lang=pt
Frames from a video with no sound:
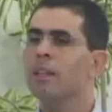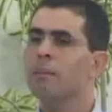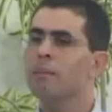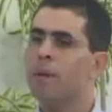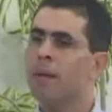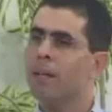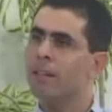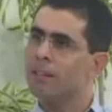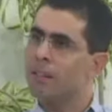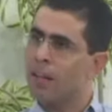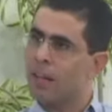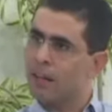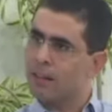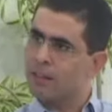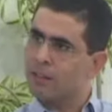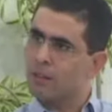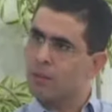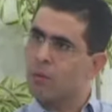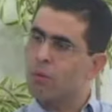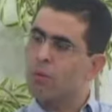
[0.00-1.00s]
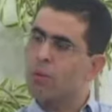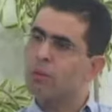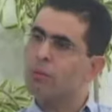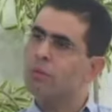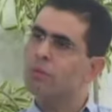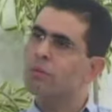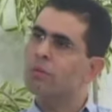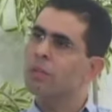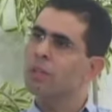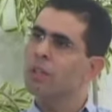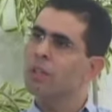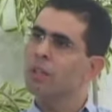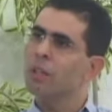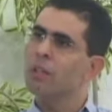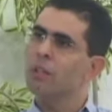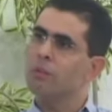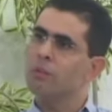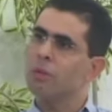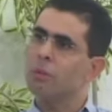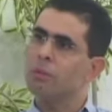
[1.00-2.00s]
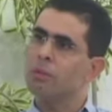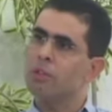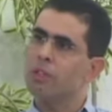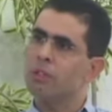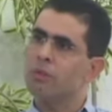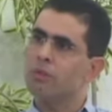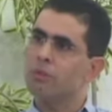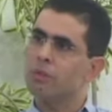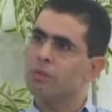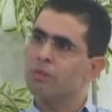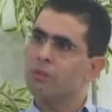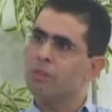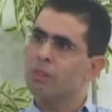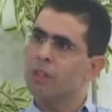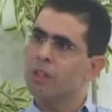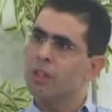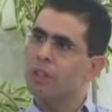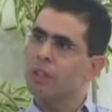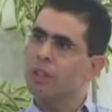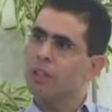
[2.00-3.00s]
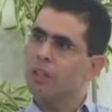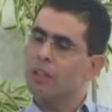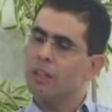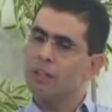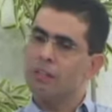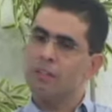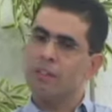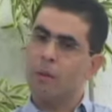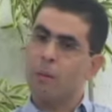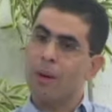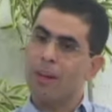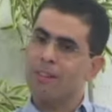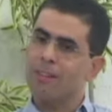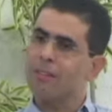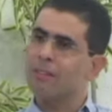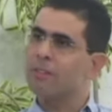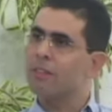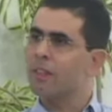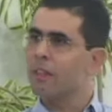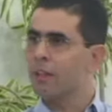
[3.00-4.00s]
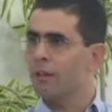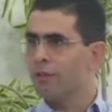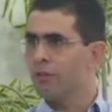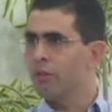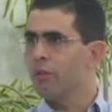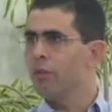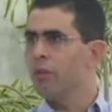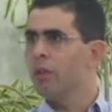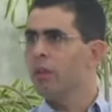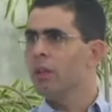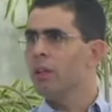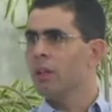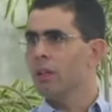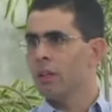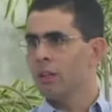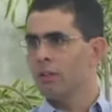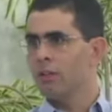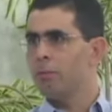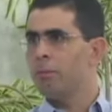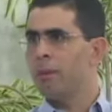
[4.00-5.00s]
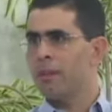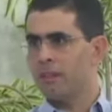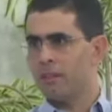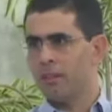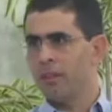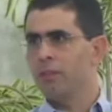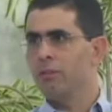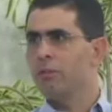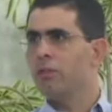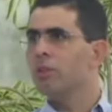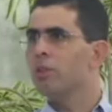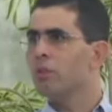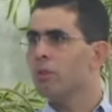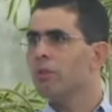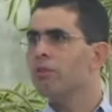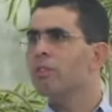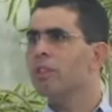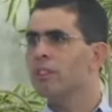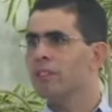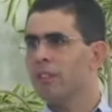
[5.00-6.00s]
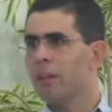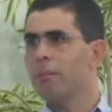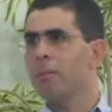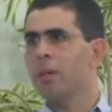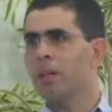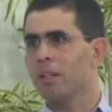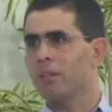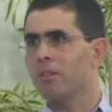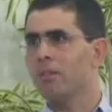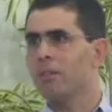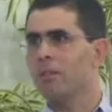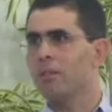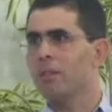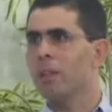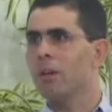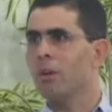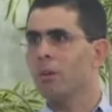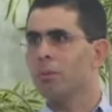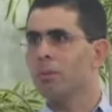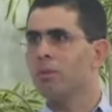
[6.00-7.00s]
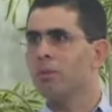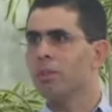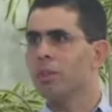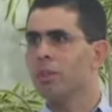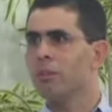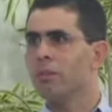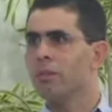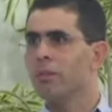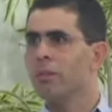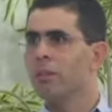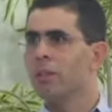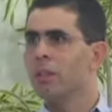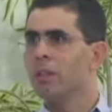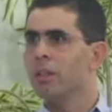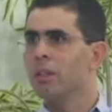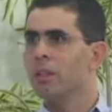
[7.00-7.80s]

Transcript: que também trazem contos sobre Jesus. Esse é o acervo específico de Novo Testamento na obra do Chico.